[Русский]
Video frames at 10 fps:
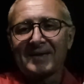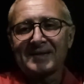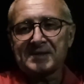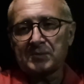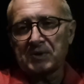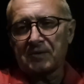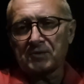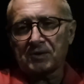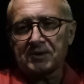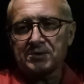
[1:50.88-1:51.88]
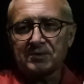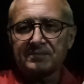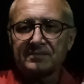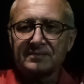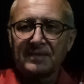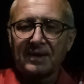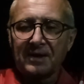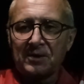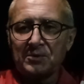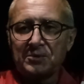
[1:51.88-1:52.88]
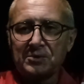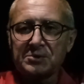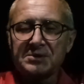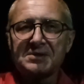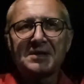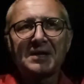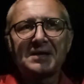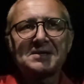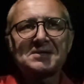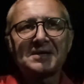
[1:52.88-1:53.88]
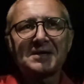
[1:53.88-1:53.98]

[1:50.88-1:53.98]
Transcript: На самом деле все хорошо. И у нее жизнь наладится,